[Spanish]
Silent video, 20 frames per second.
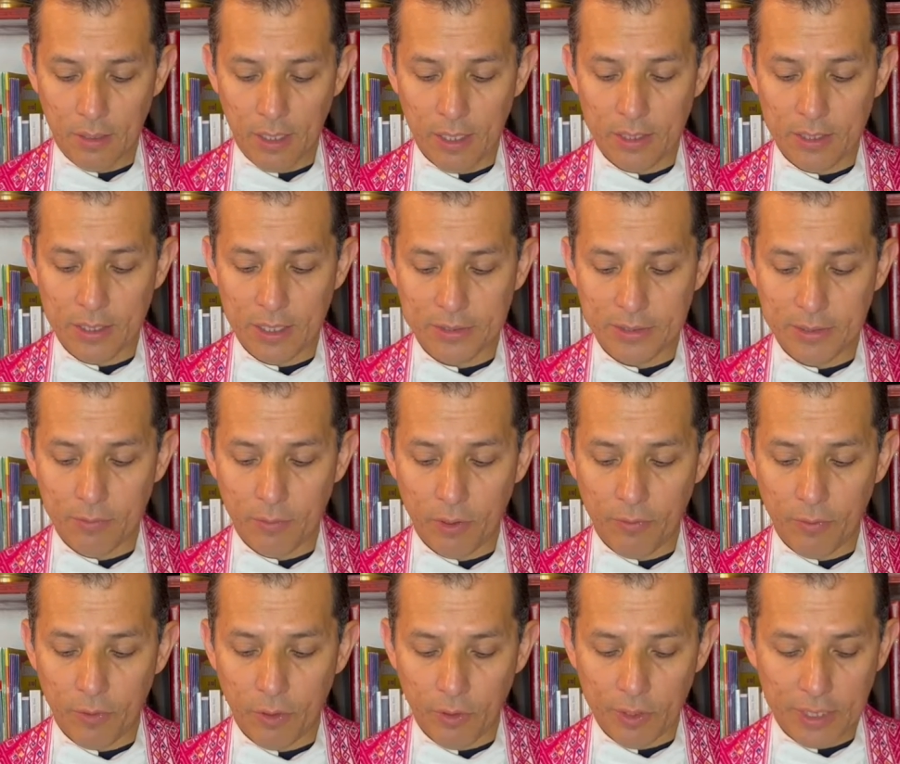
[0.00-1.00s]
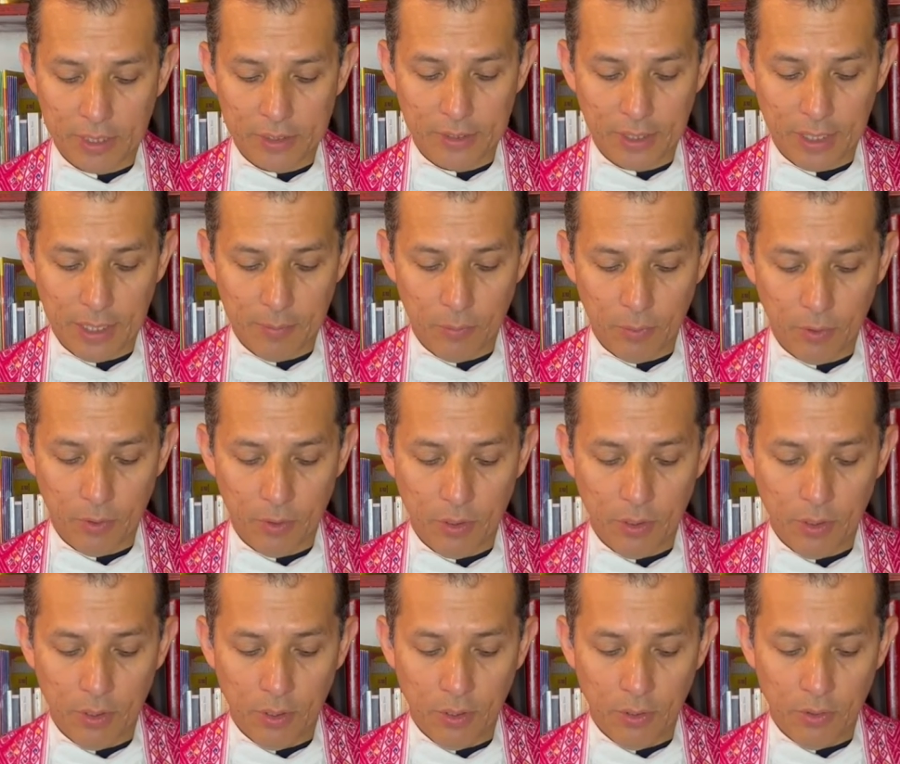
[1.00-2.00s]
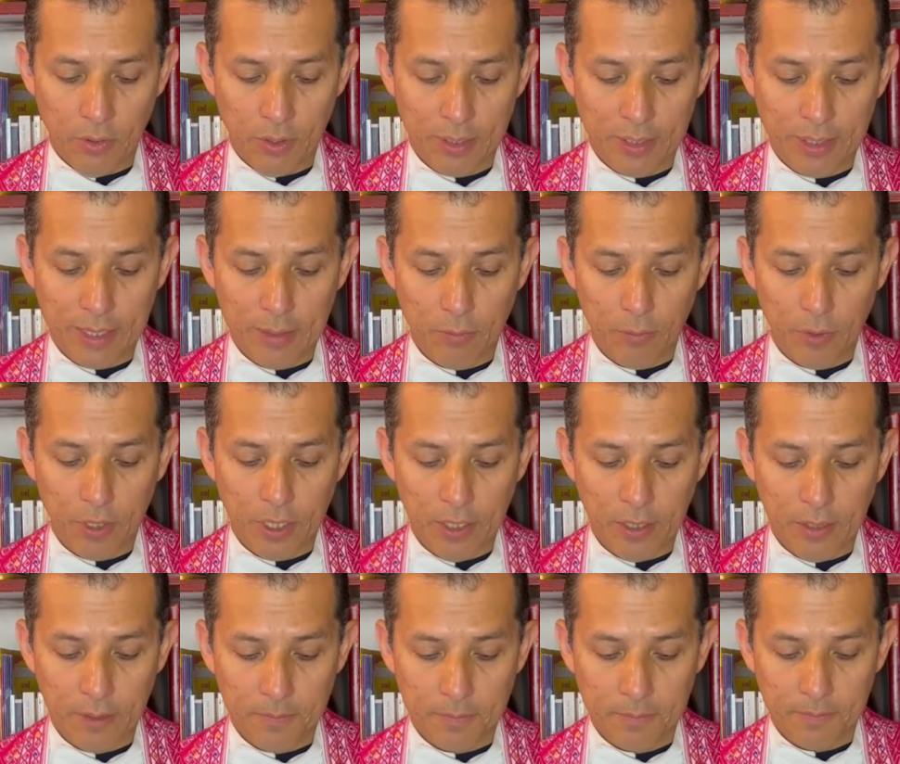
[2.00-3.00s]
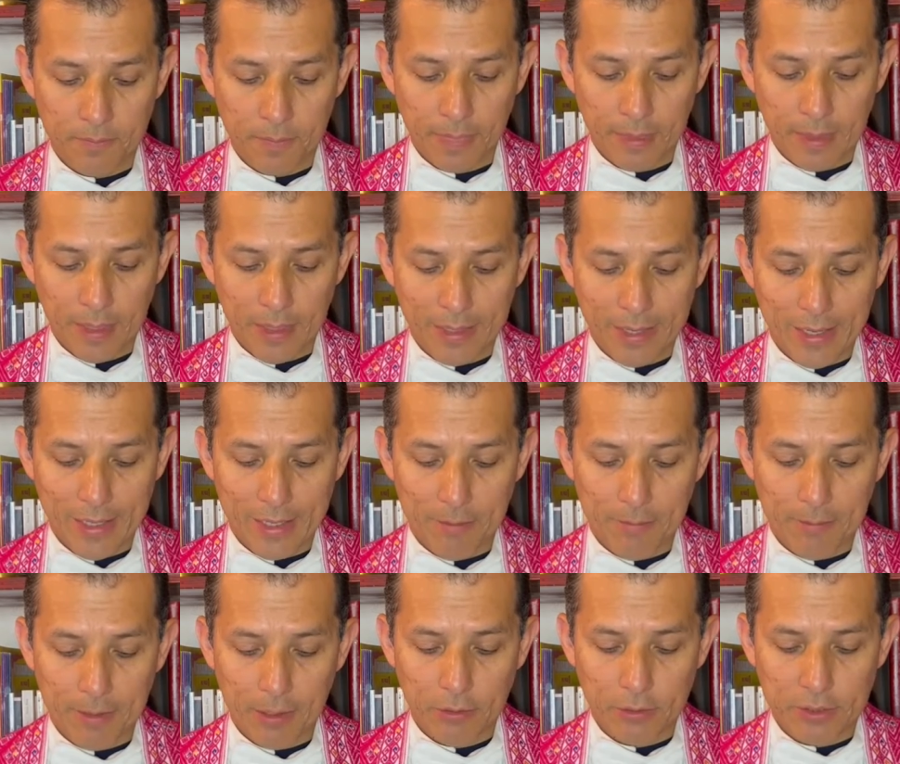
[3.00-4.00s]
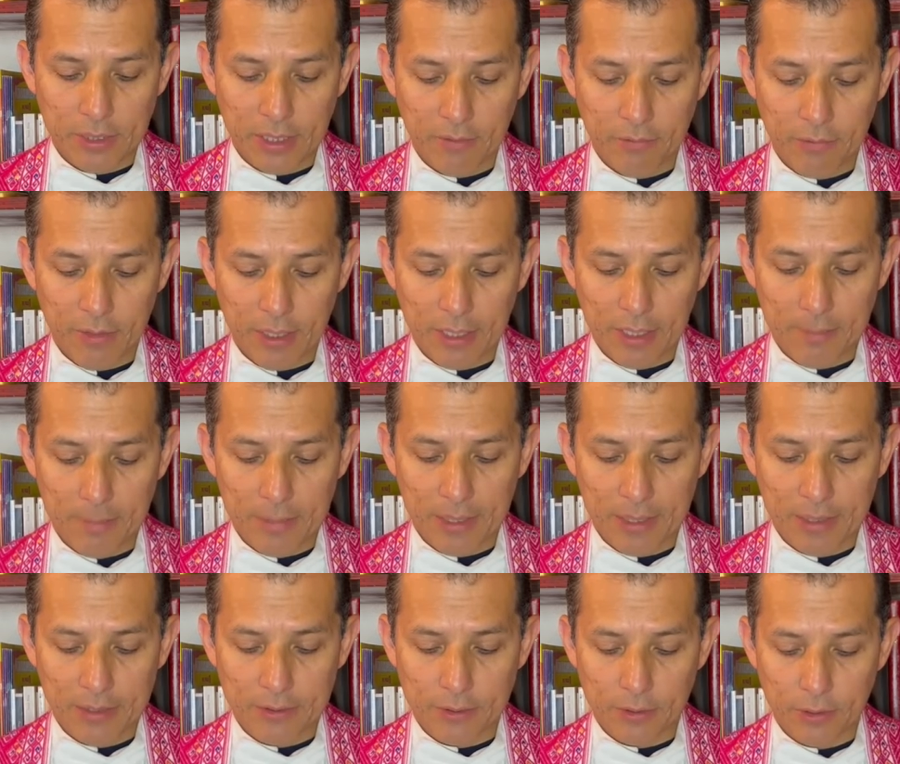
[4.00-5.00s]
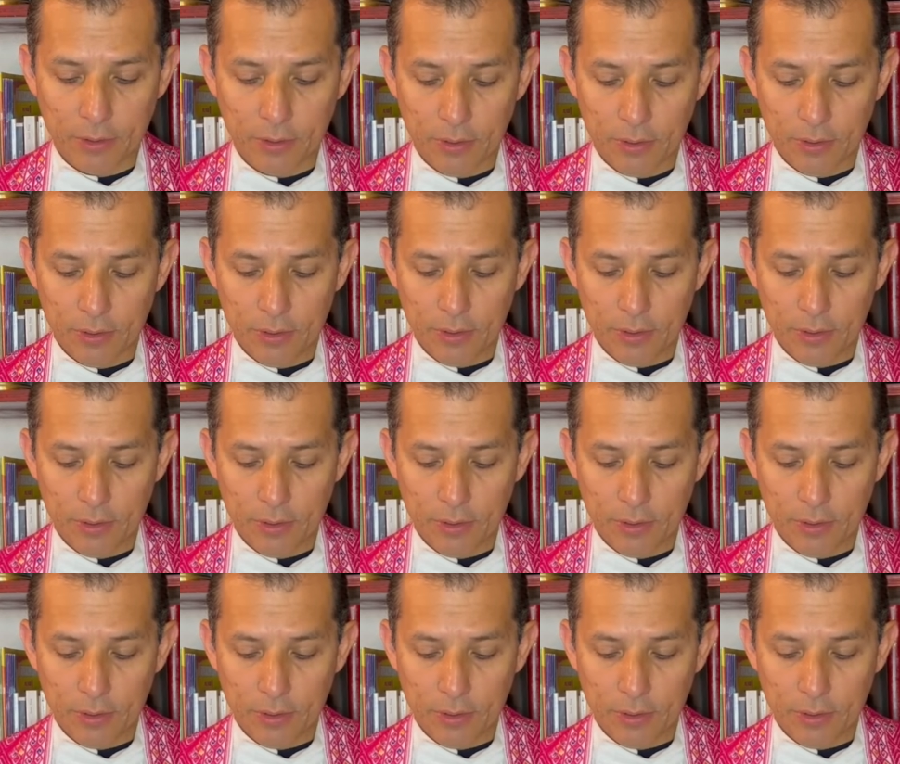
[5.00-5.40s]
Ella se volvió y exclamó, Rabuní, que en hebreo significa maestro.